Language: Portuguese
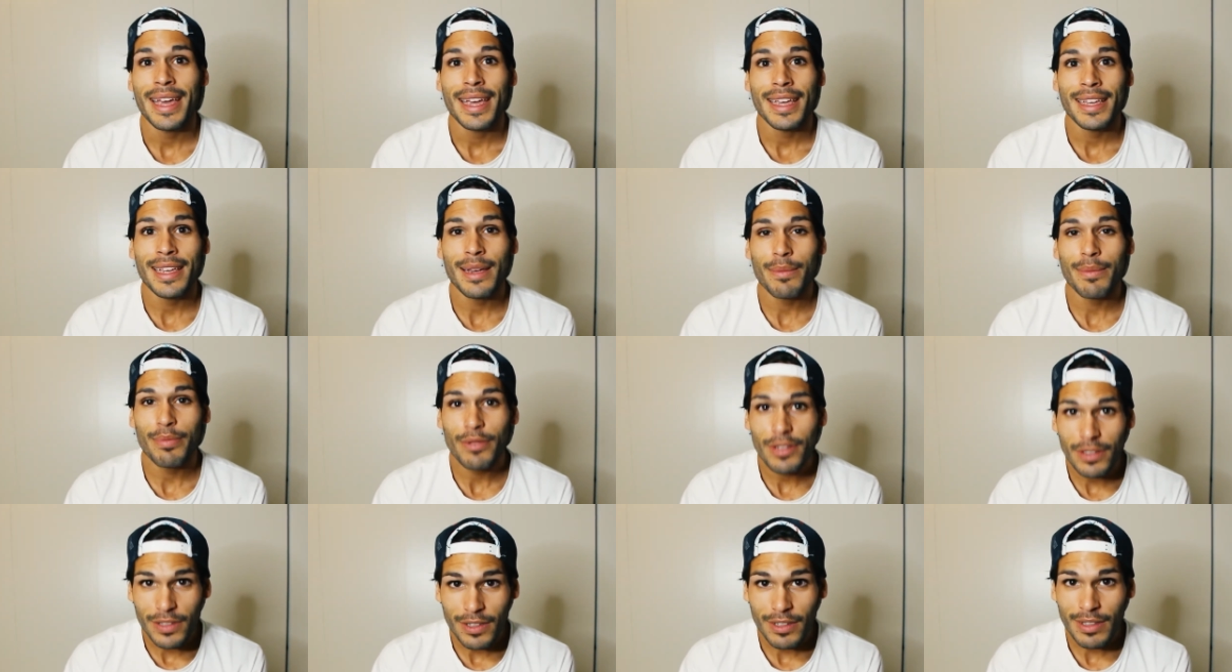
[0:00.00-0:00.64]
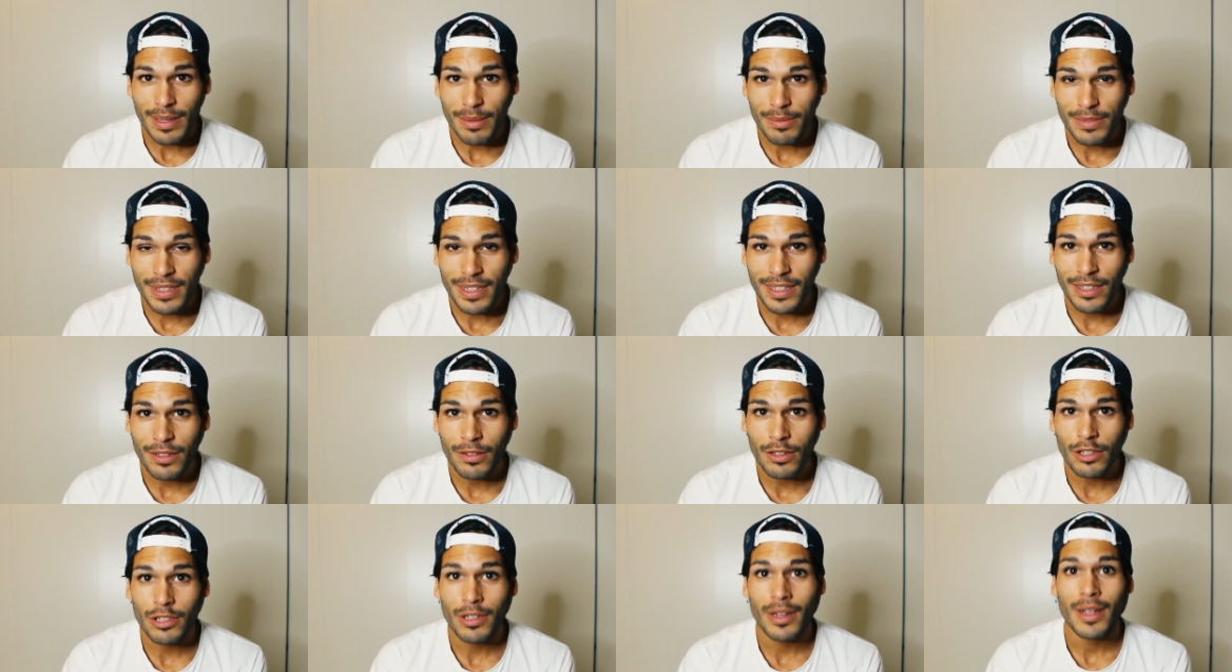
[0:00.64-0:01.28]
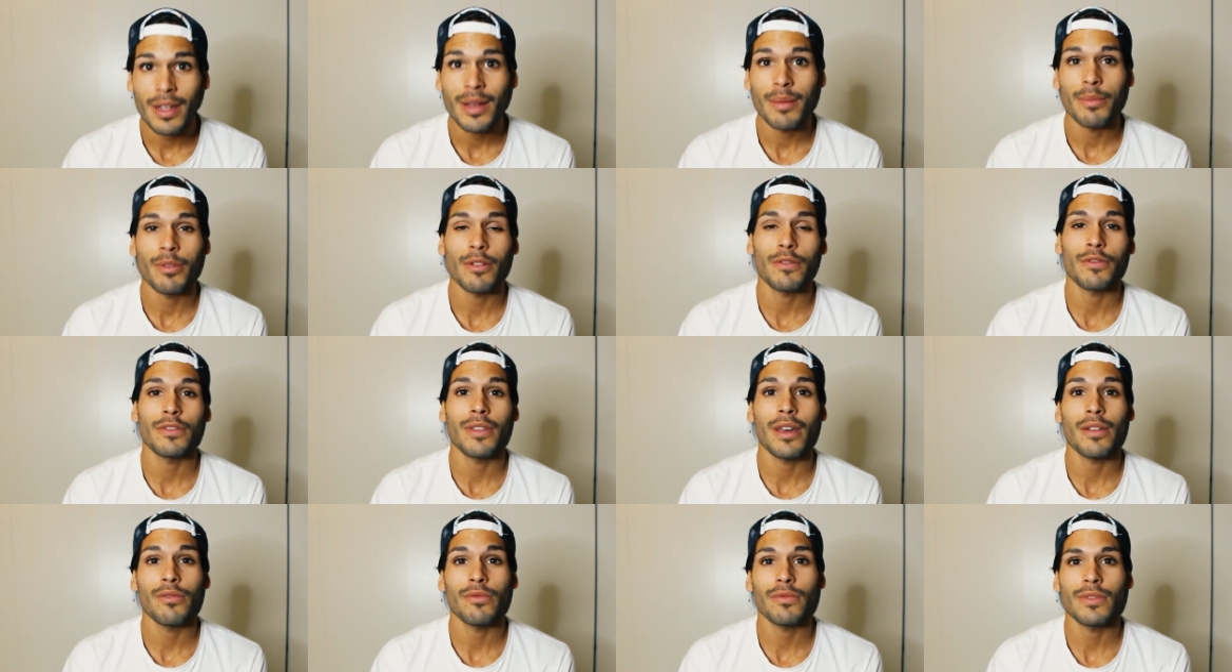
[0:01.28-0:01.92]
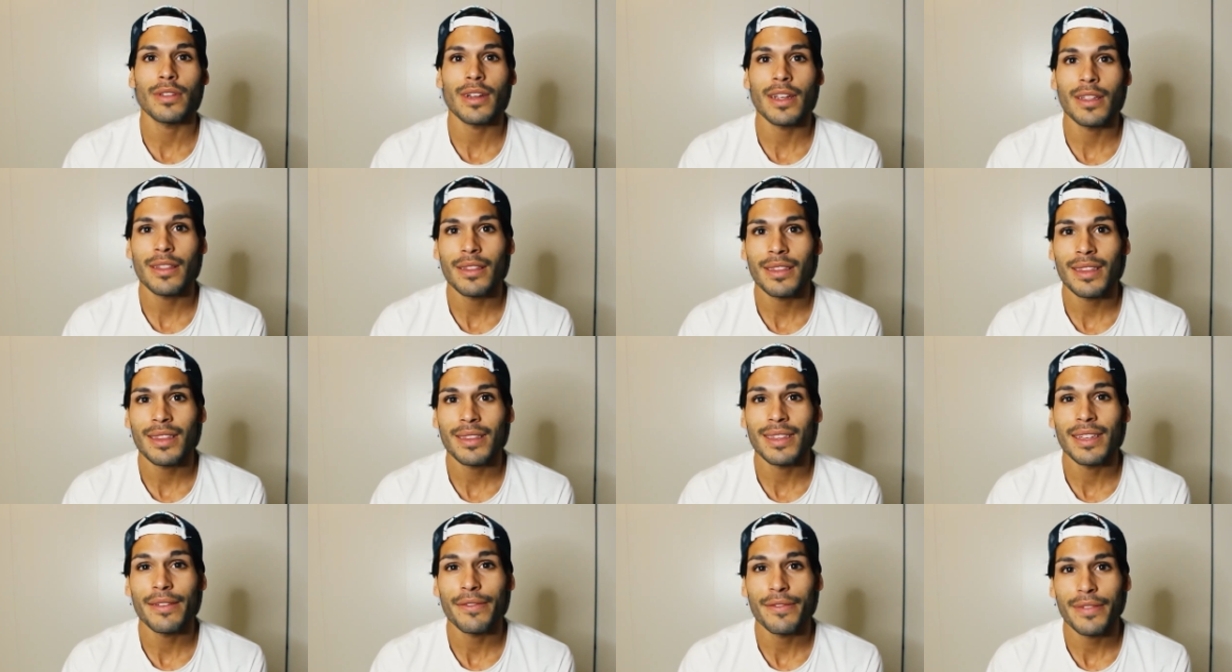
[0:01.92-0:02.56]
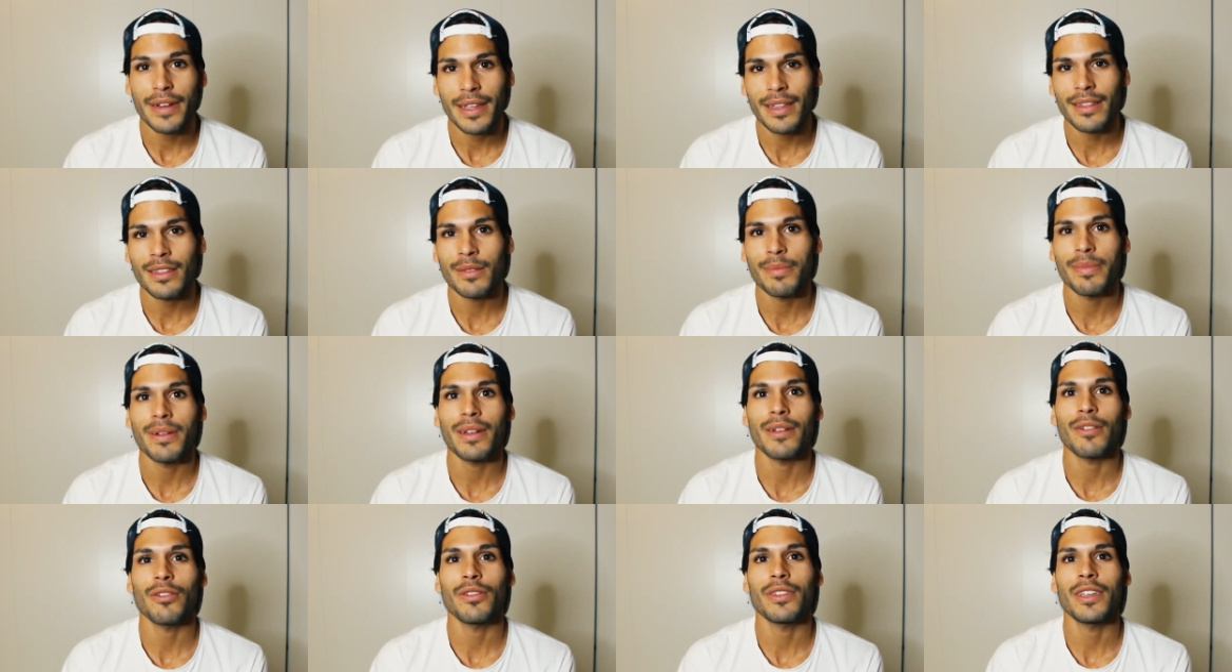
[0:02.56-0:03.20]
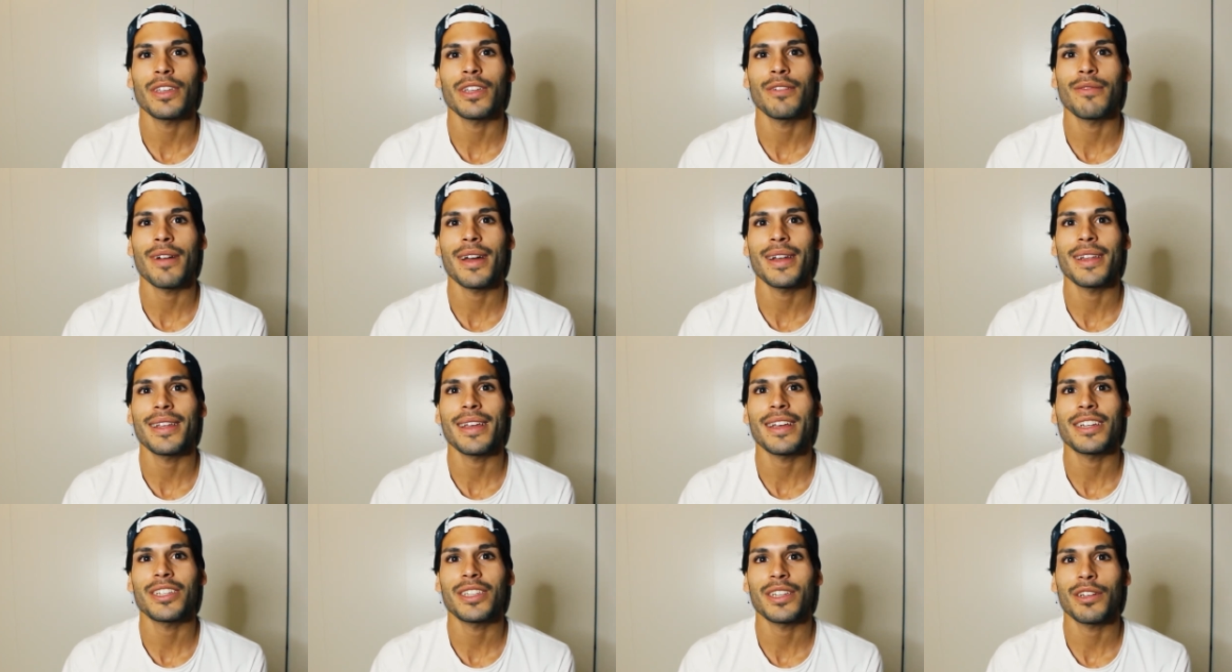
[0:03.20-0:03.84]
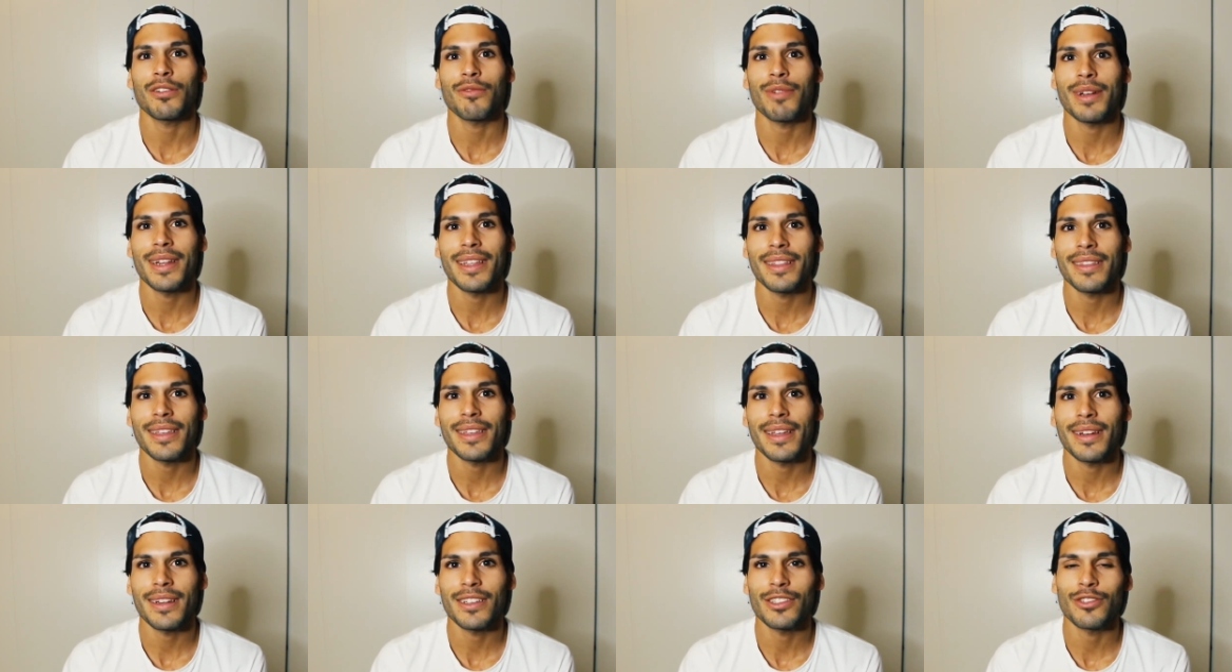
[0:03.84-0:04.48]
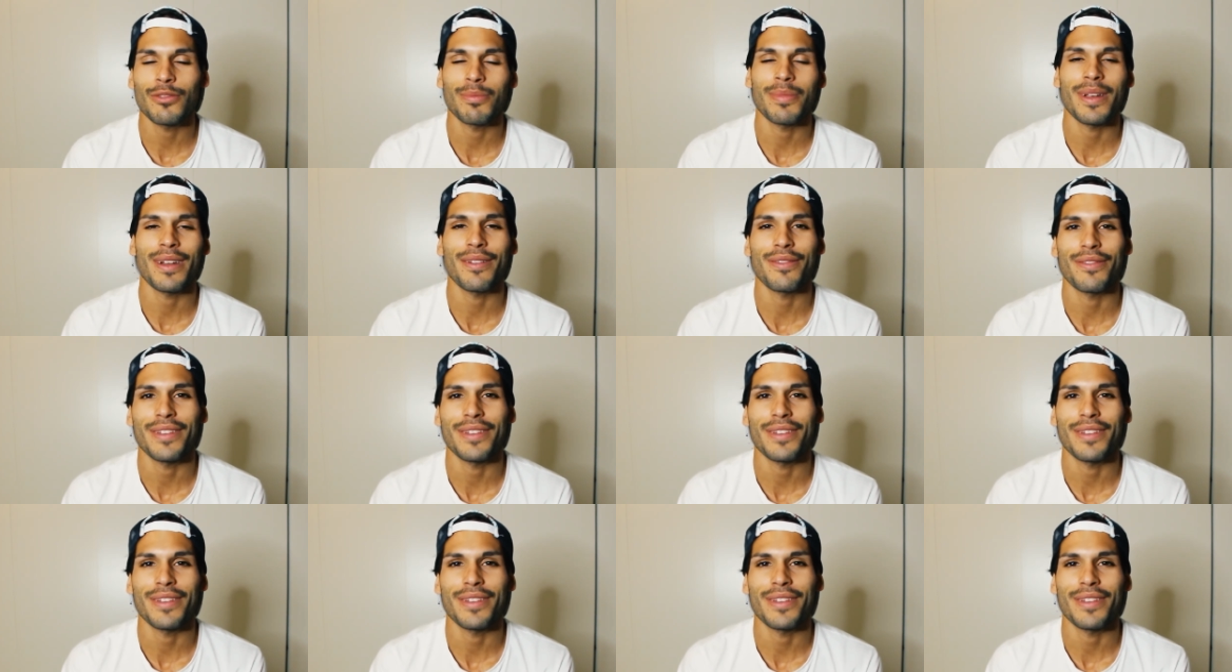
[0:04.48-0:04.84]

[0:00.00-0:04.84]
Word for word: E é por isso que estamos aqui hoje, para vos dar um treino diferente para continuarem esta quarentena super